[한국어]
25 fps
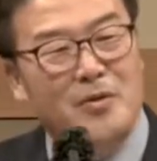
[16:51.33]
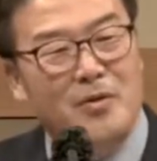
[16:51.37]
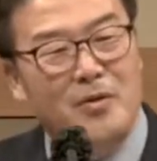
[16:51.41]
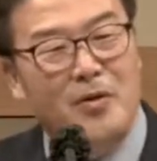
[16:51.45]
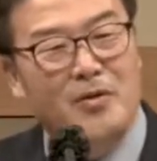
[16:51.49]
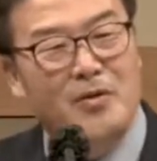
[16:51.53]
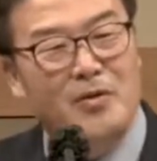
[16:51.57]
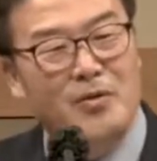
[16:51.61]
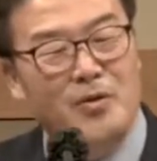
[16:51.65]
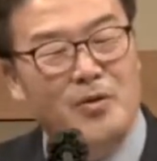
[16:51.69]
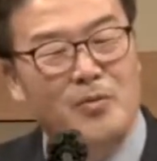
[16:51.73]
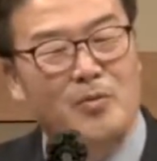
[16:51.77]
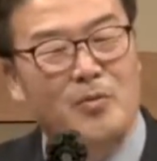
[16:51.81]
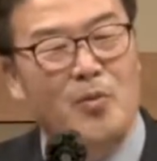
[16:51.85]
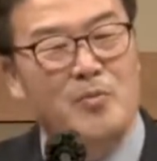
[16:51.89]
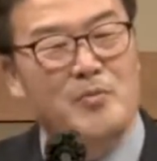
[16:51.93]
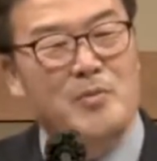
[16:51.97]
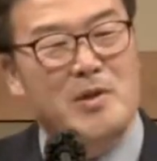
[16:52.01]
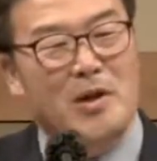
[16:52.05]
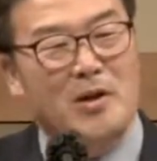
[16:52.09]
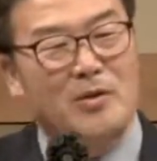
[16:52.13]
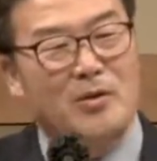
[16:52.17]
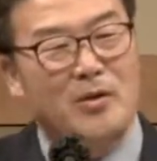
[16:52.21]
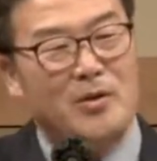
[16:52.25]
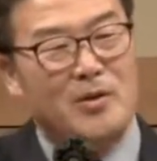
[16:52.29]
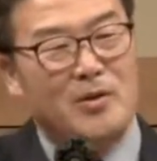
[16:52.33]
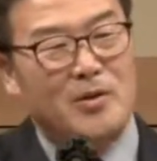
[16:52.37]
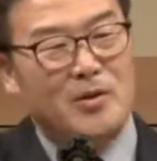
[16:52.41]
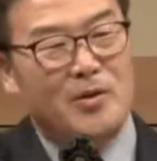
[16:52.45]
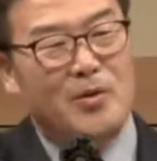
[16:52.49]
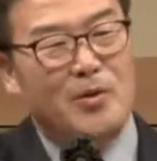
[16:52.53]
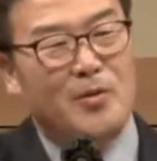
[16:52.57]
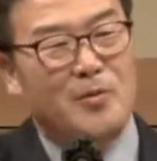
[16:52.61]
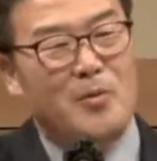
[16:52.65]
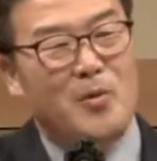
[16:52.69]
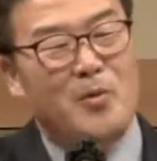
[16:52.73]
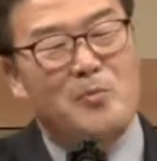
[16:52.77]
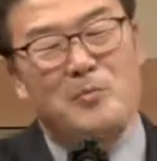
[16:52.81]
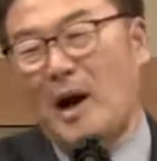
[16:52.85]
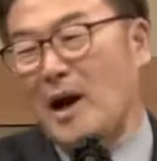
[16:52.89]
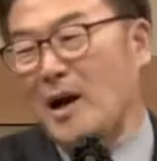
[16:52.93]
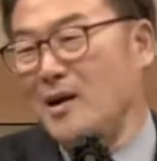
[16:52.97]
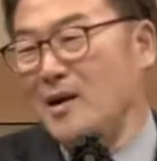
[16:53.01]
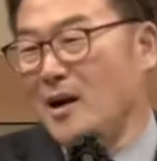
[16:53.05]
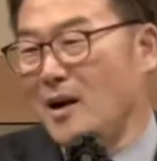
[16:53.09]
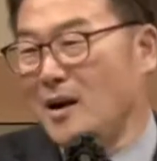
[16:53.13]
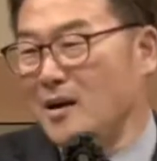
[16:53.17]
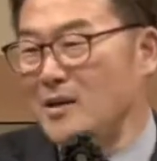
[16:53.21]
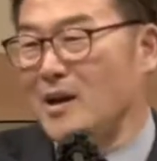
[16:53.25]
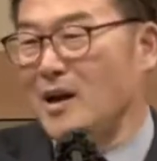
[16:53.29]
거기서 몸살 걸리고 뭐
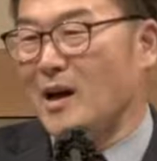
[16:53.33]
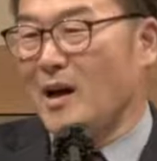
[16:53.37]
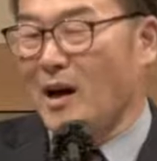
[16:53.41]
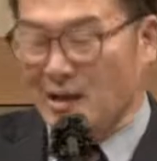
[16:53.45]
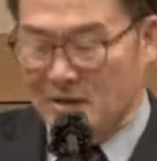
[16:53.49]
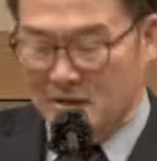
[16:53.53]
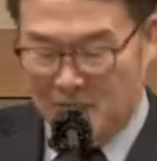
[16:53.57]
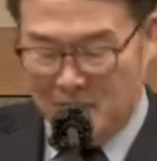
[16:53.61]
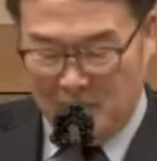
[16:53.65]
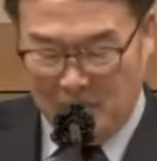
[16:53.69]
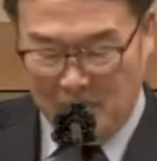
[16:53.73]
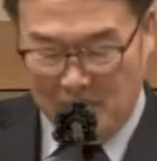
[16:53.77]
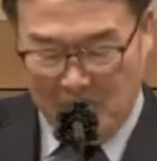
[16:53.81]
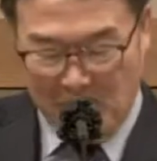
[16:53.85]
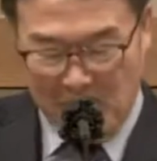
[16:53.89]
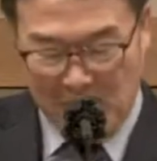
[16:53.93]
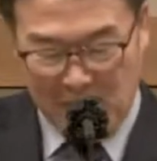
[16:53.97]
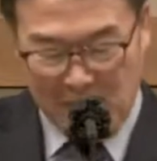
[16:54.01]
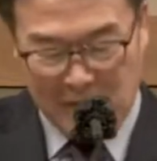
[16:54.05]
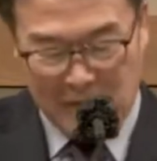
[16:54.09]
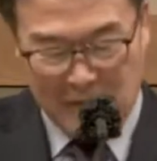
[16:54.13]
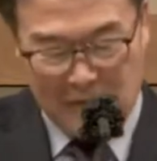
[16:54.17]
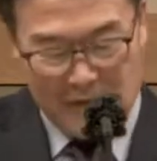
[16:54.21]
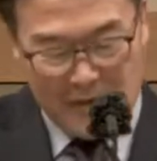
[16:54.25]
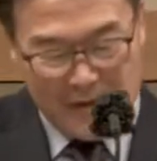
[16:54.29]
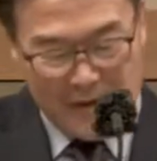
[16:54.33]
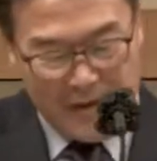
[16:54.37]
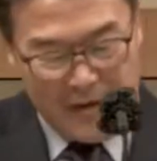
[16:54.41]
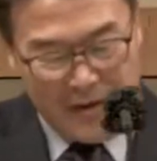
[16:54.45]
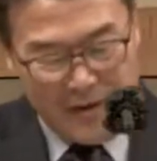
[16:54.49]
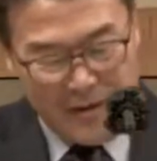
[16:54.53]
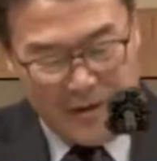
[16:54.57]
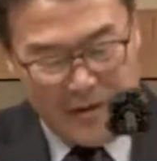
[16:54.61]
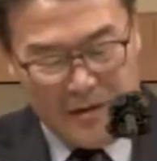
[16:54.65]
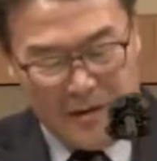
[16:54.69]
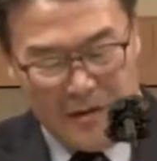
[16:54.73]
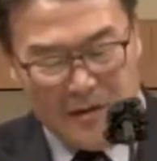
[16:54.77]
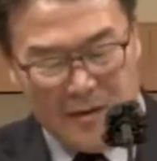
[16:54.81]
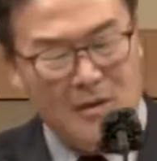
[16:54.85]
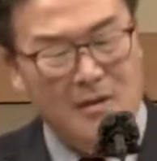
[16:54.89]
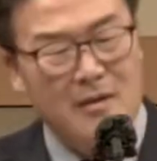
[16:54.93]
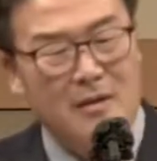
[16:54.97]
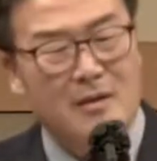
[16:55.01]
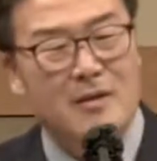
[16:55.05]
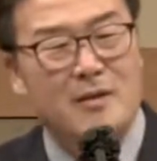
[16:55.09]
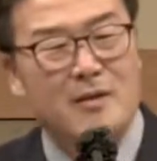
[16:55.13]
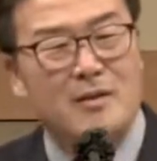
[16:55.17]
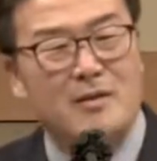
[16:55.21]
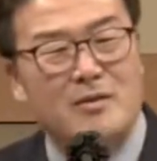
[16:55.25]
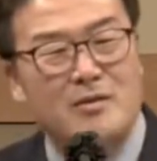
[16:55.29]
말라리아 같은 거 걸렸을 때
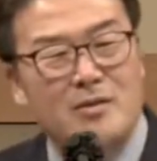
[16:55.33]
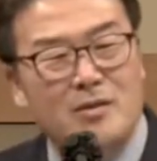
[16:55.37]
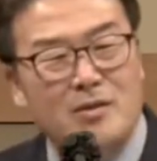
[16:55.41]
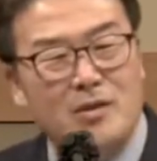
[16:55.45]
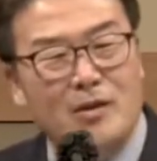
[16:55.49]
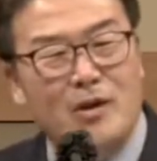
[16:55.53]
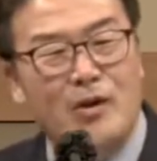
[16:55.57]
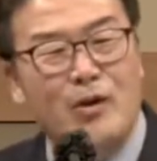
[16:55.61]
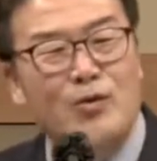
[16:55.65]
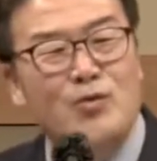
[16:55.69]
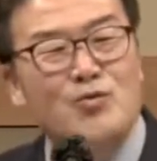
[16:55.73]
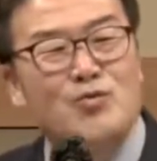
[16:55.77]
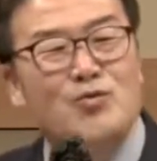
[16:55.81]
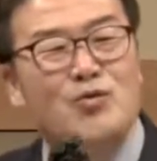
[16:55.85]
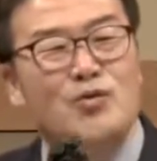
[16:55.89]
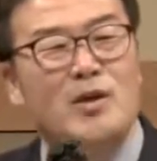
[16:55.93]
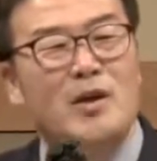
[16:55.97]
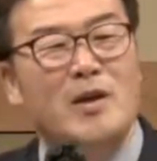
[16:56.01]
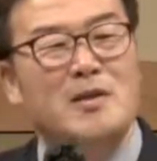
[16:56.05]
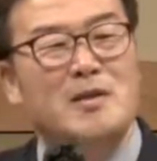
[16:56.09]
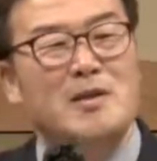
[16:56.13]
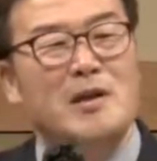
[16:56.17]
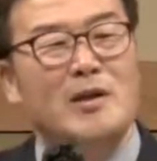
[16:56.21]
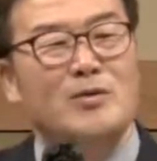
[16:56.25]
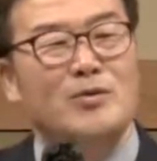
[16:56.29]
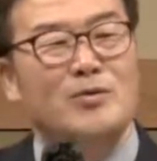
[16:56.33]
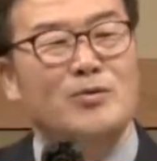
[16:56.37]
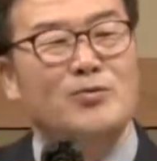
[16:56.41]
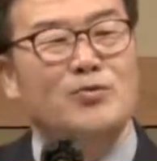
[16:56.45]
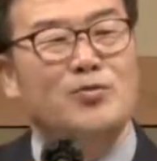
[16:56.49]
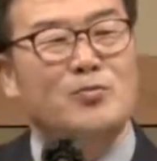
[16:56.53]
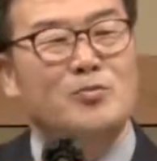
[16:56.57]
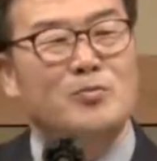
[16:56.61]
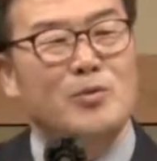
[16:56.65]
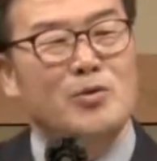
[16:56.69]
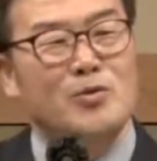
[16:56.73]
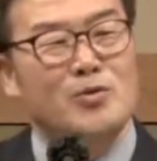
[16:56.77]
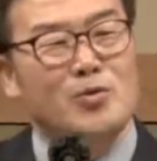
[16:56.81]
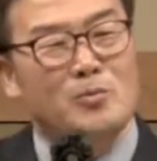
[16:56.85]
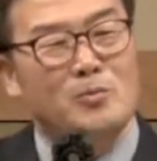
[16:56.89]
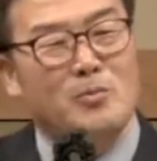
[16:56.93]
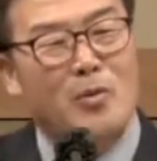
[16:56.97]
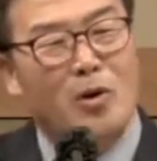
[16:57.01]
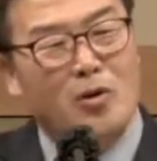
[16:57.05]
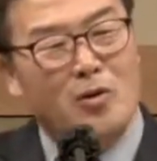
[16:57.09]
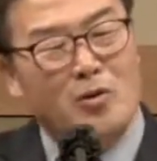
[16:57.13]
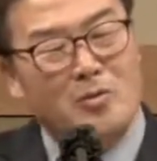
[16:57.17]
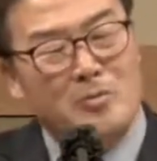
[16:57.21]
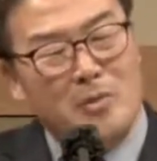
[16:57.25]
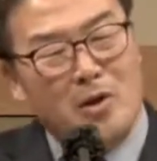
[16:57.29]
뜨거운 육개장 국물 좀
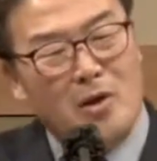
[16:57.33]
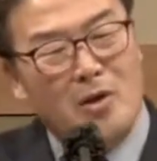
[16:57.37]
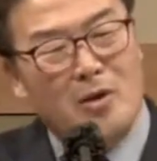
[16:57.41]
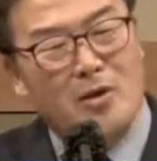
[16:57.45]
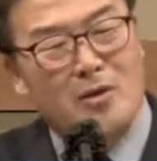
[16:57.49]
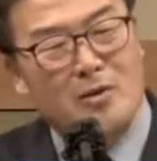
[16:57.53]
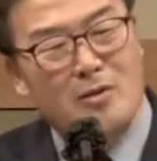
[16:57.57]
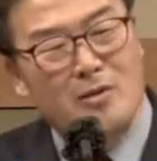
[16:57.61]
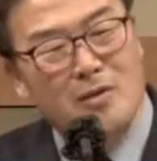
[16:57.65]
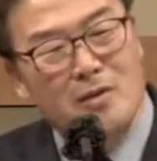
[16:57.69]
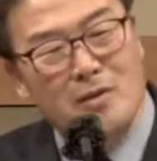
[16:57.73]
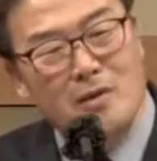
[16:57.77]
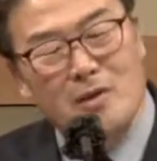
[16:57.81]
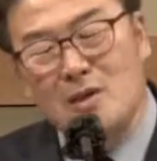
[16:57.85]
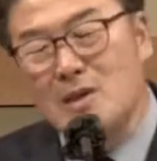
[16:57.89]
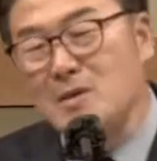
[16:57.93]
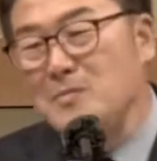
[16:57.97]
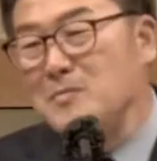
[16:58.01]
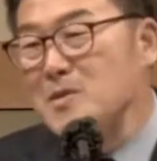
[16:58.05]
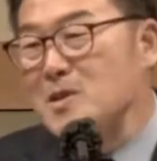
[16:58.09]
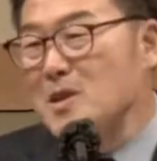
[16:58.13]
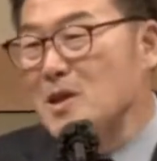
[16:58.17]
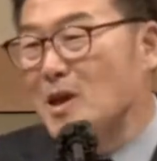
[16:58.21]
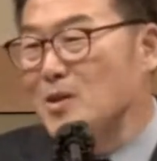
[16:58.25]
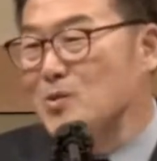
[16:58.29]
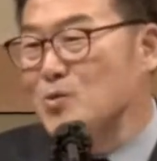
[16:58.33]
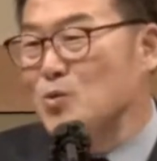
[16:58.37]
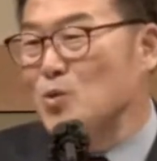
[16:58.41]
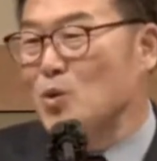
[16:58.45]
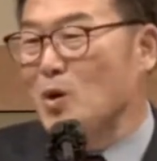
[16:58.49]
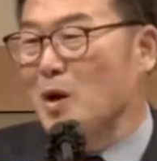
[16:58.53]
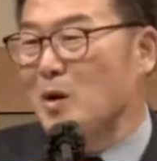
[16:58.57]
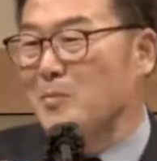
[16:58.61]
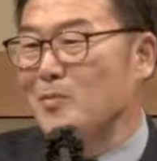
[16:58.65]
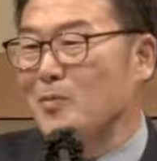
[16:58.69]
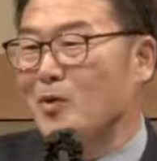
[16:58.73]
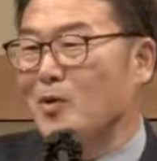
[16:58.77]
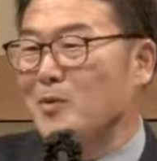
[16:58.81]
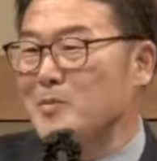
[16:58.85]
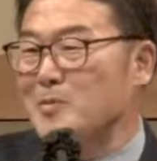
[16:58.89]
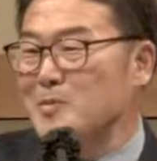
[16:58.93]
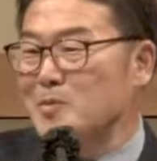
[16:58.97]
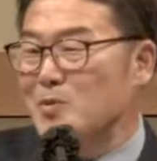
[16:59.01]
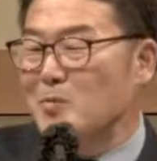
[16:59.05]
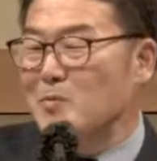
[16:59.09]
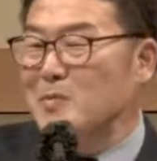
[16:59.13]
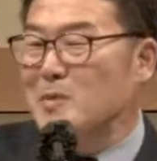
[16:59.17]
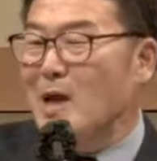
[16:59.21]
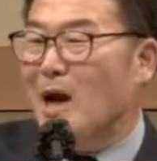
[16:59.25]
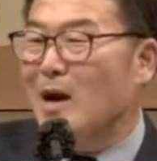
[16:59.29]
먹으면 김치 한 조각 먹으면
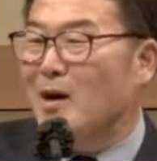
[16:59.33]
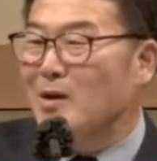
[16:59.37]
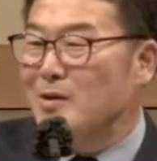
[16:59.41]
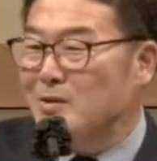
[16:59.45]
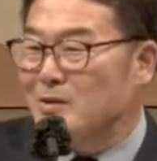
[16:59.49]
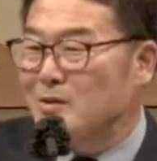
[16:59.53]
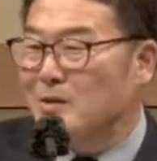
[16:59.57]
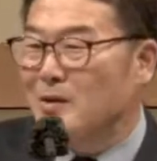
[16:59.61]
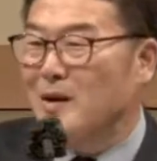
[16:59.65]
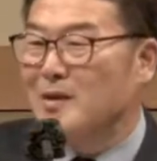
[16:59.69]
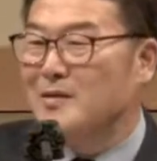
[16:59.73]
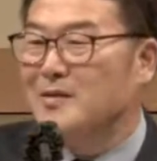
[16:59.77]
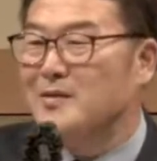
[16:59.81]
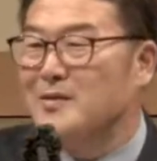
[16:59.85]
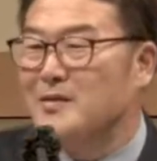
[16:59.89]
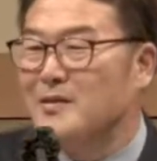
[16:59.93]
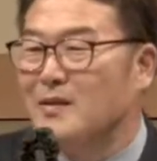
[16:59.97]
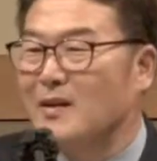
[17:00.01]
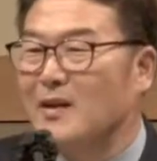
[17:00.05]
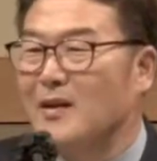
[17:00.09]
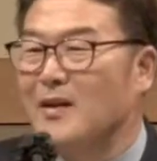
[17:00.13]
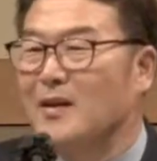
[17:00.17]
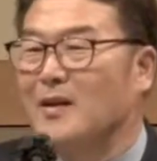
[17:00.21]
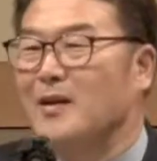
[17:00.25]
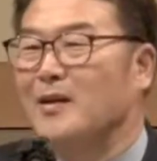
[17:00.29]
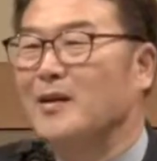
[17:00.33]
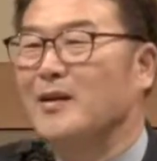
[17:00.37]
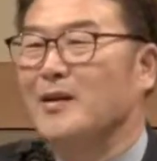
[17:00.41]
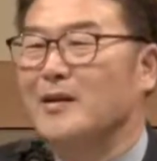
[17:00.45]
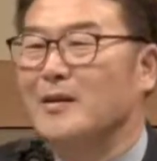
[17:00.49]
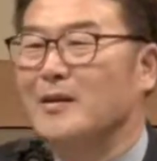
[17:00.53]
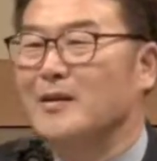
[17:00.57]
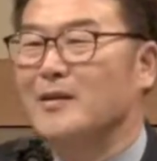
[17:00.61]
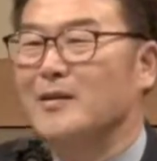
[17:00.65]
좀 나을 것 같은데